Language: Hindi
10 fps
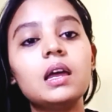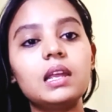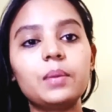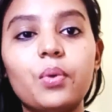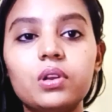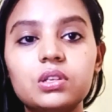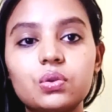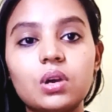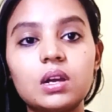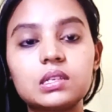नेल पॉलिश
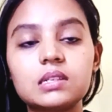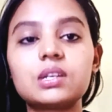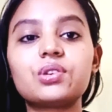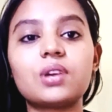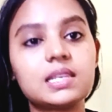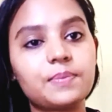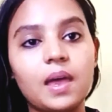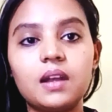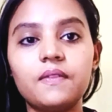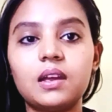को अच्छे से
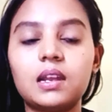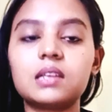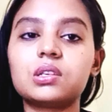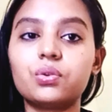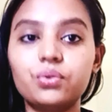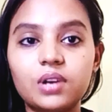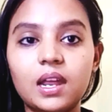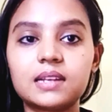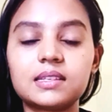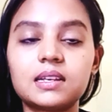ट्रांसपेरेंट वगैरह ज़रूर ट्राई
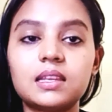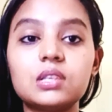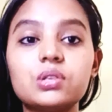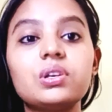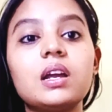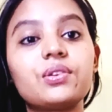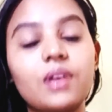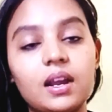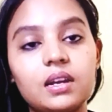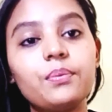कर सकते हैं जो कि
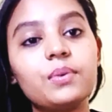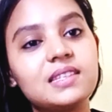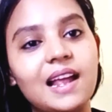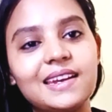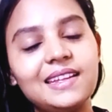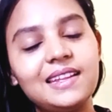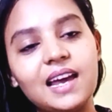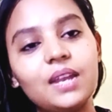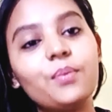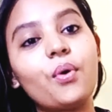अट्रैक्टिव पर्सनैलिटी
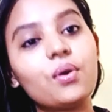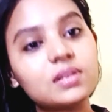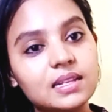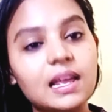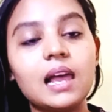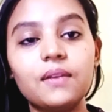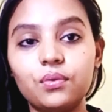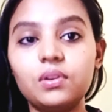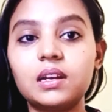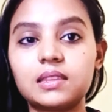दिखाने में बहुत ज़्यादा
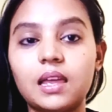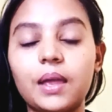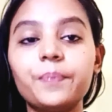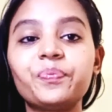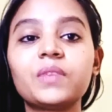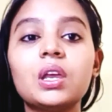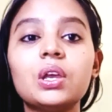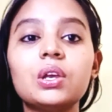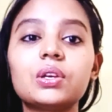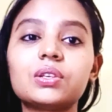हेल्पफुल करता है
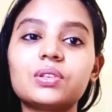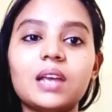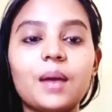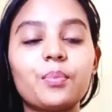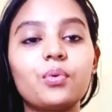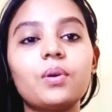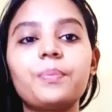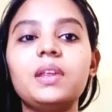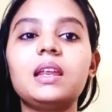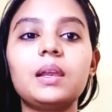सो so, आपको
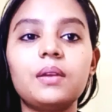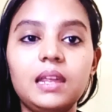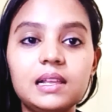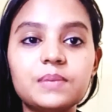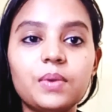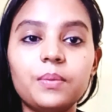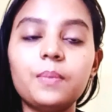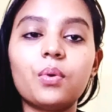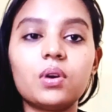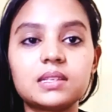अपने नेल्स पर भी
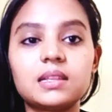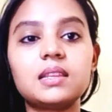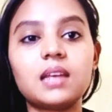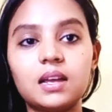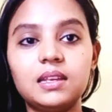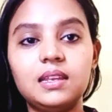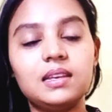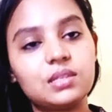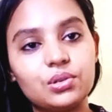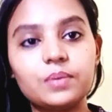बहुत ज़्यादा ध्यान देने
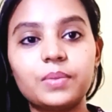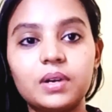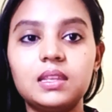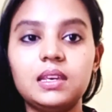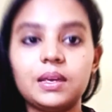की ज़रूरत पड़ती